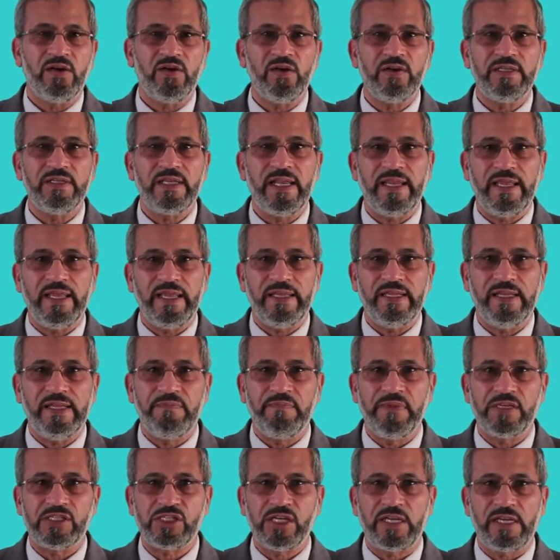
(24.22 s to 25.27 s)
احنا قلنا
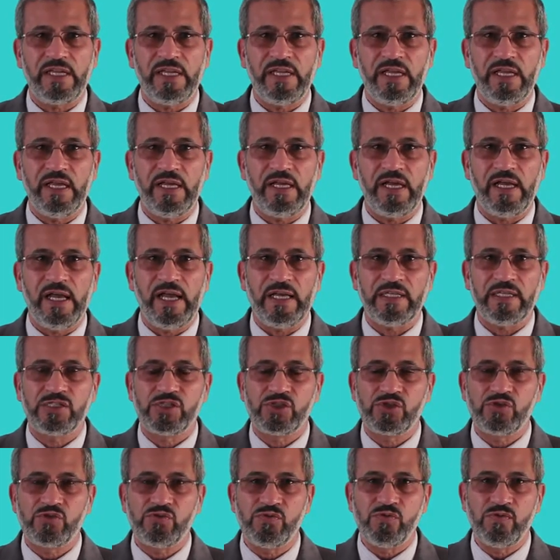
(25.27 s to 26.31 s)
العين البشريه
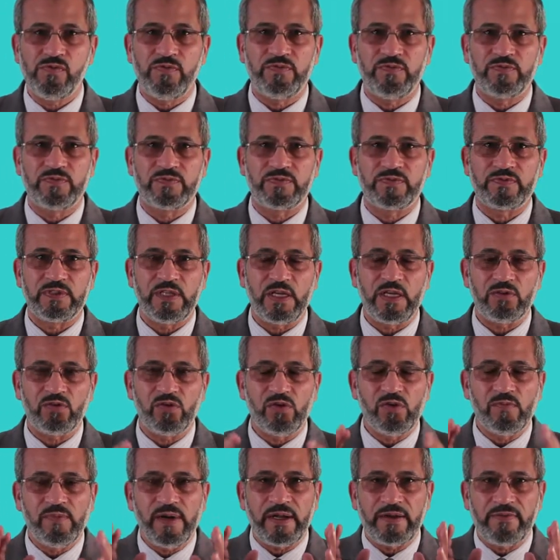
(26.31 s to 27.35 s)
هتشوف يا
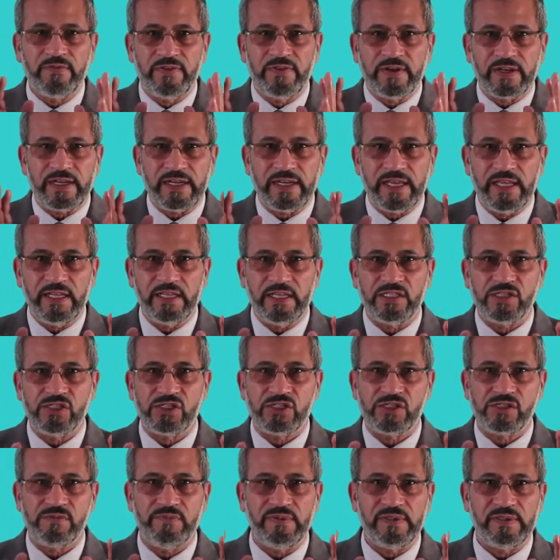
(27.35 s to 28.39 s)
دوبك في
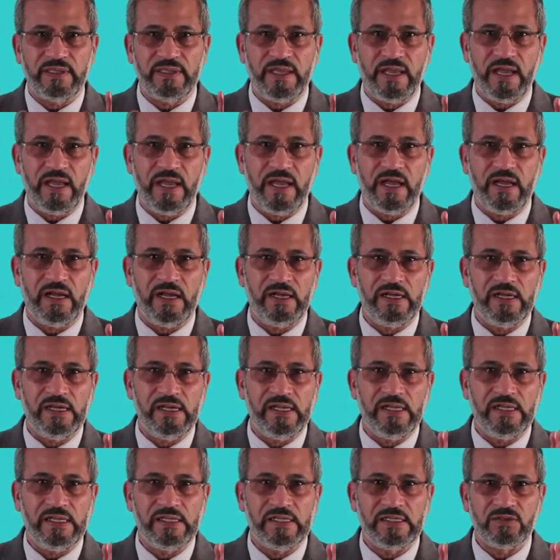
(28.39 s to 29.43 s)
الرينج بتاع
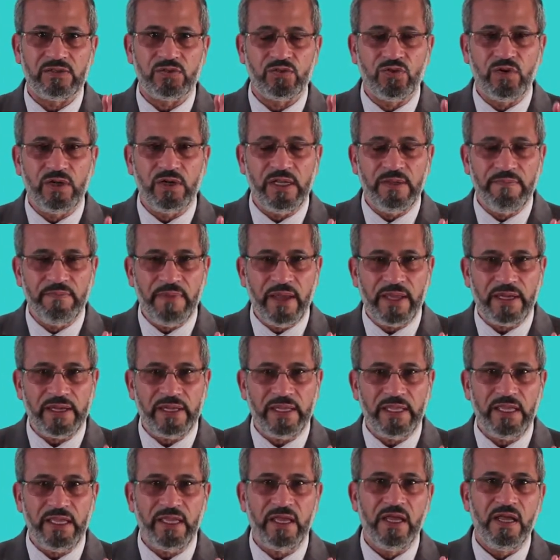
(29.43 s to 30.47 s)
الضوء
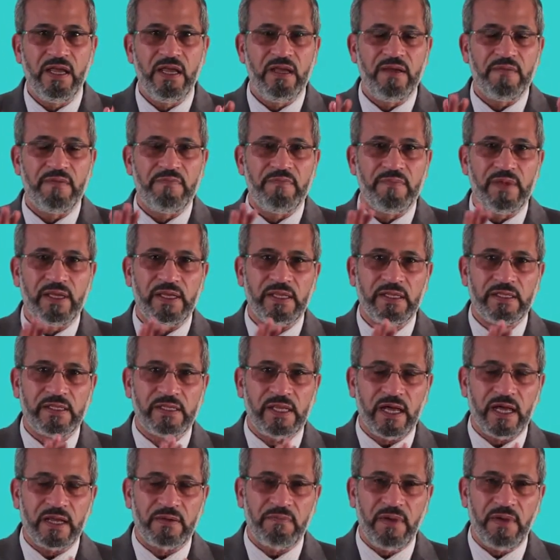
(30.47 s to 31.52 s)
المرئي
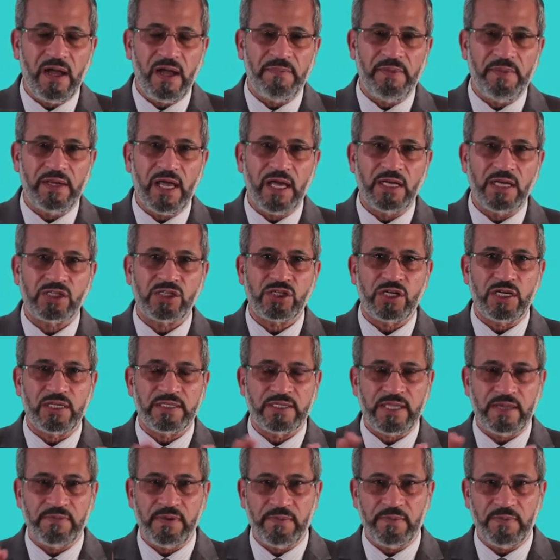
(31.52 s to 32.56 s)
من 4 من
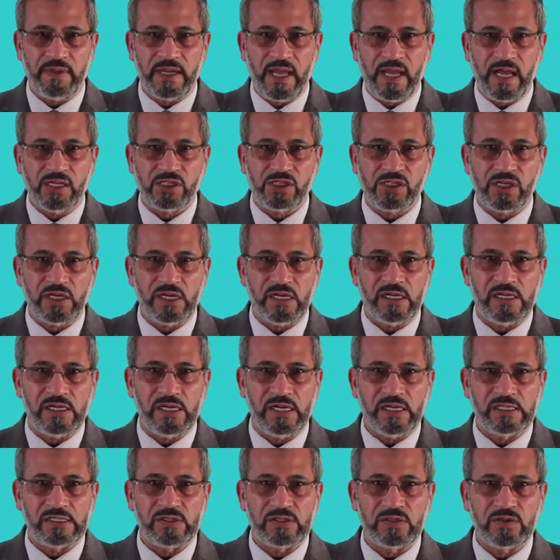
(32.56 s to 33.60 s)
10 ل 7 من
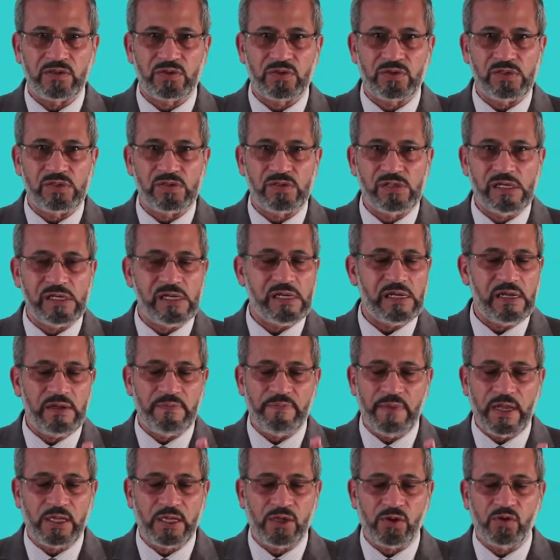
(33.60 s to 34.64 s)

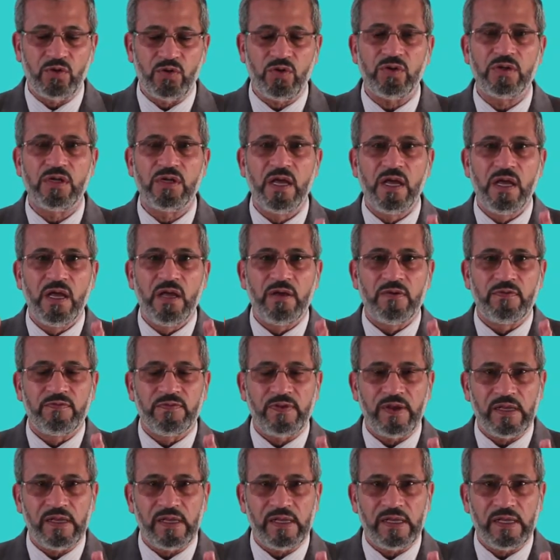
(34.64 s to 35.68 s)
10 مايكرون آه،
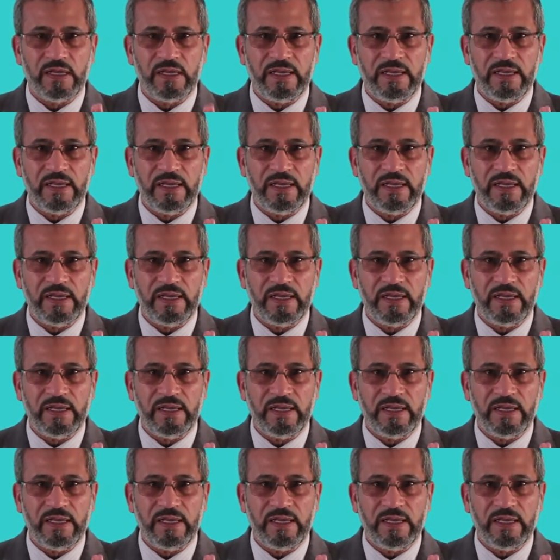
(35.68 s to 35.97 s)
ف